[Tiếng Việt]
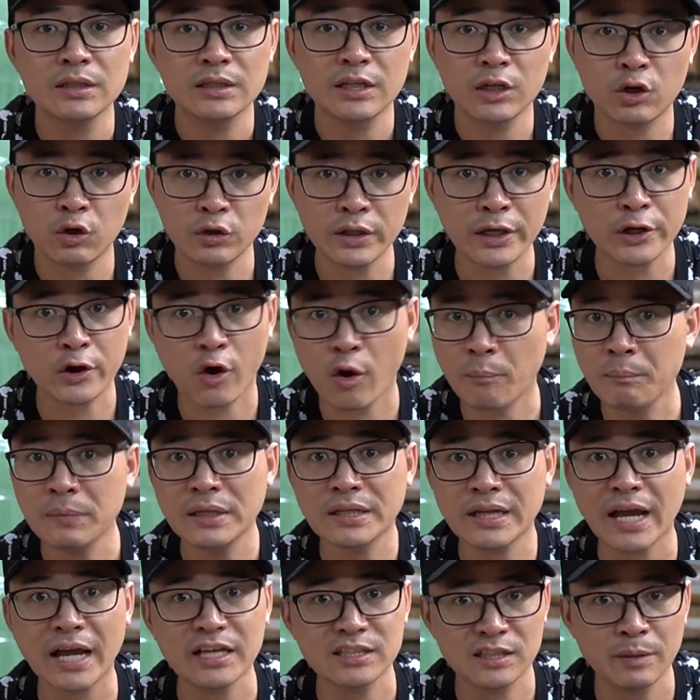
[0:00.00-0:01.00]
thì có thể
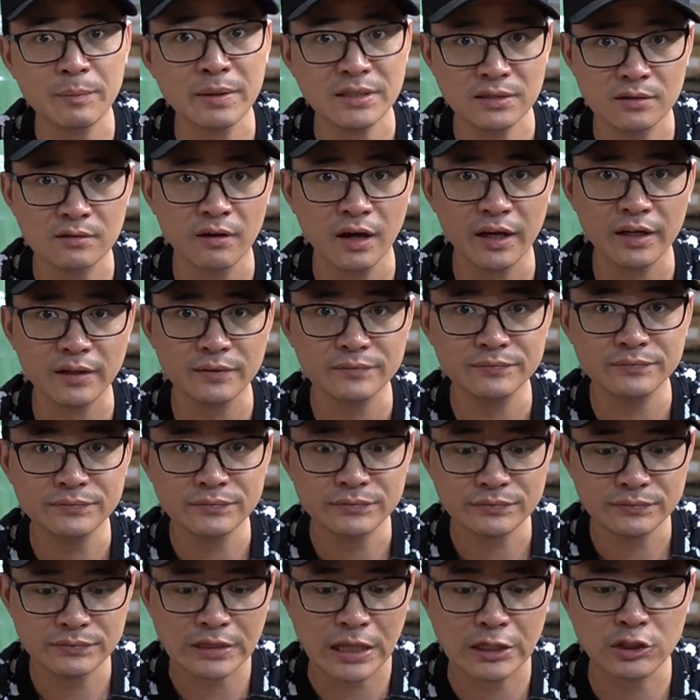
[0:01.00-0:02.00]
comment ngay dưới bên dưới
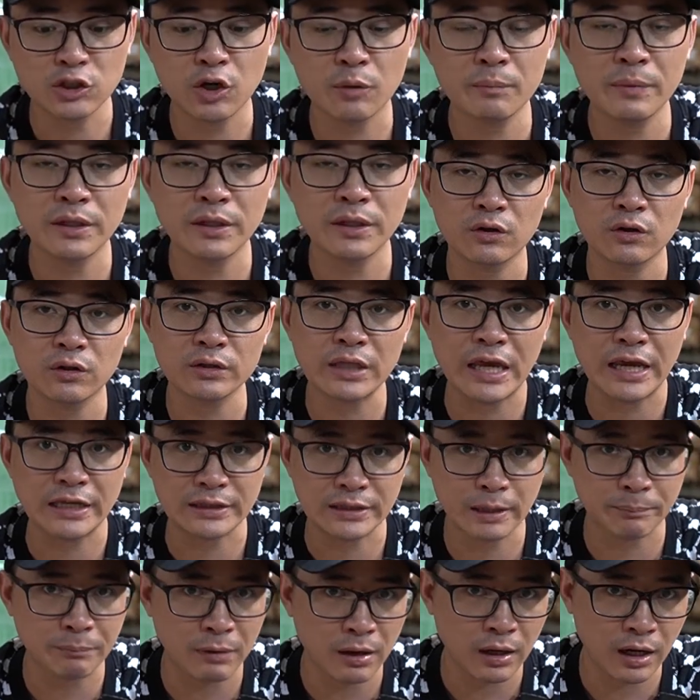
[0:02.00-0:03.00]
để cho có thể
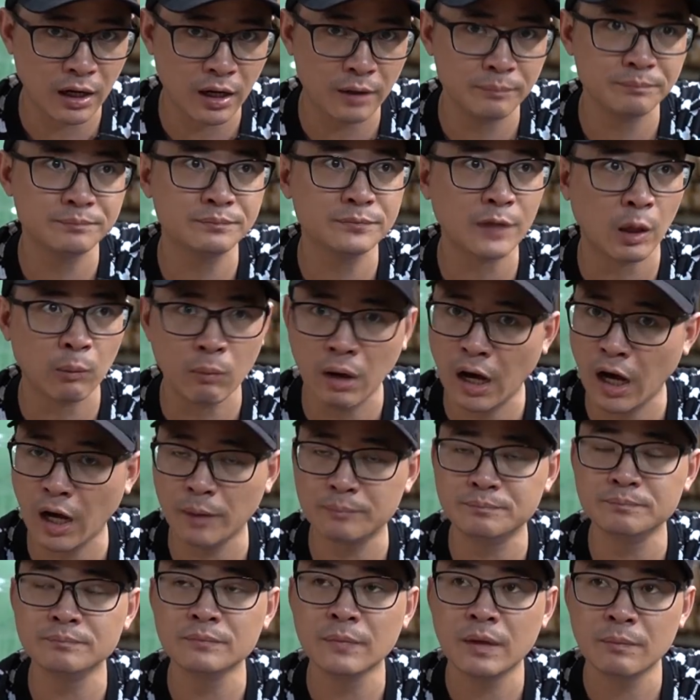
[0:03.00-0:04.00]
tập hợp, tổng
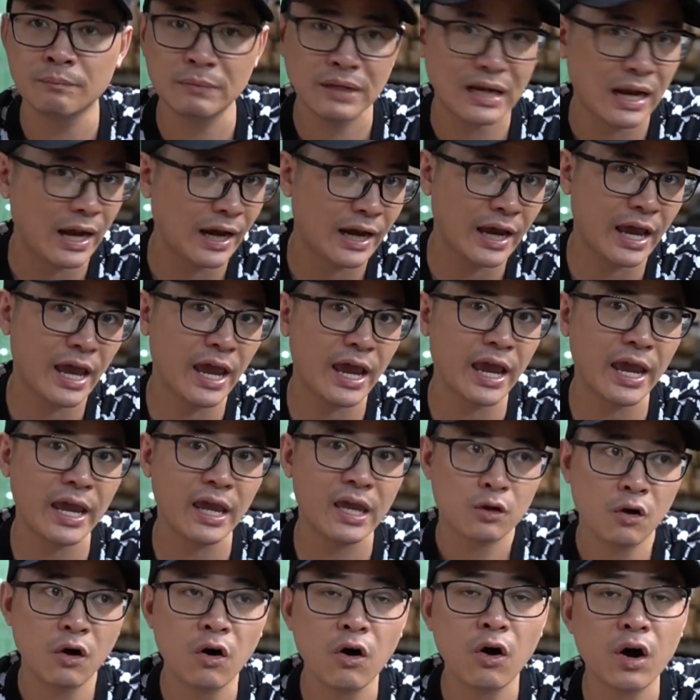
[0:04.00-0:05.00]
hợp mình lắng nghe
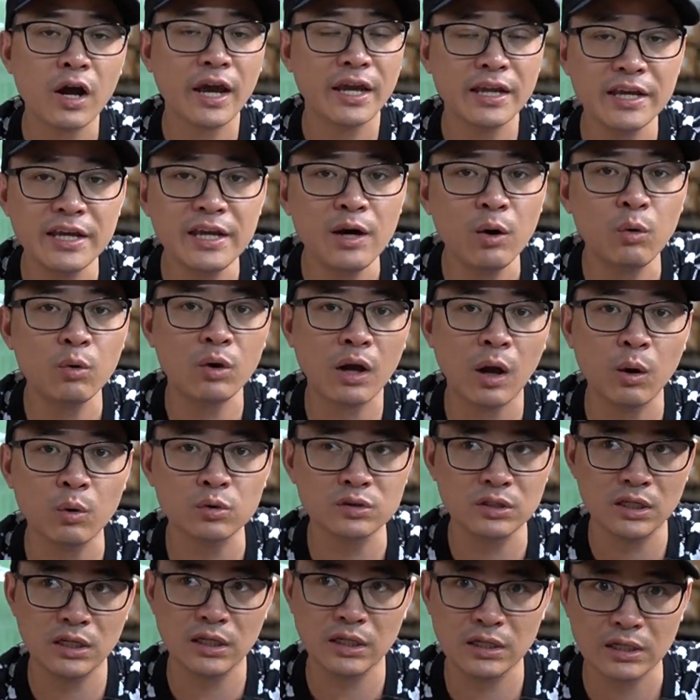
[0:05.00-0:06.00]
có cái yêu
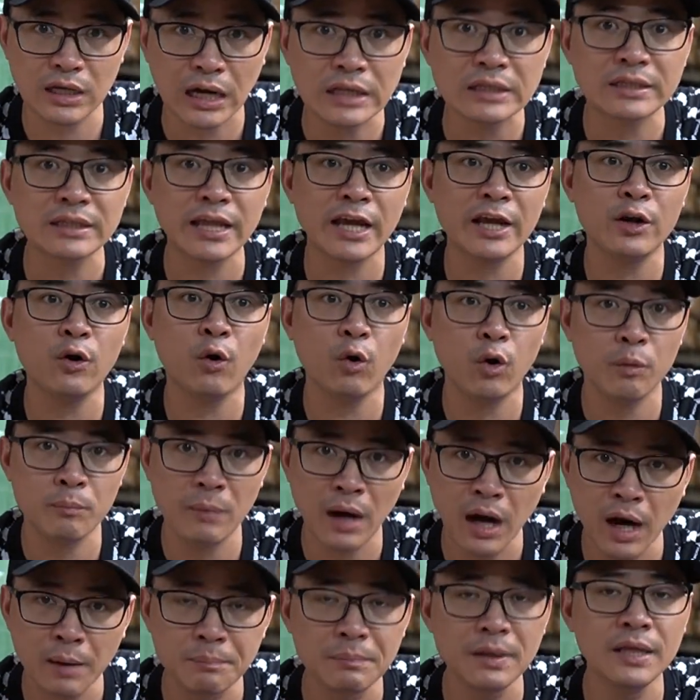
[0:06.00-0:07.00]
cầu gì cần thay đổi
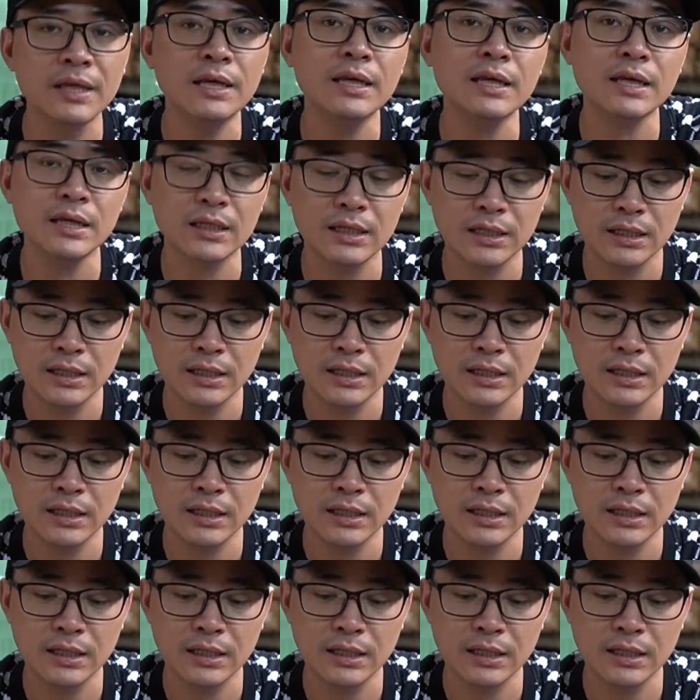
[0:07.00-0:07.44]
mà hợp lý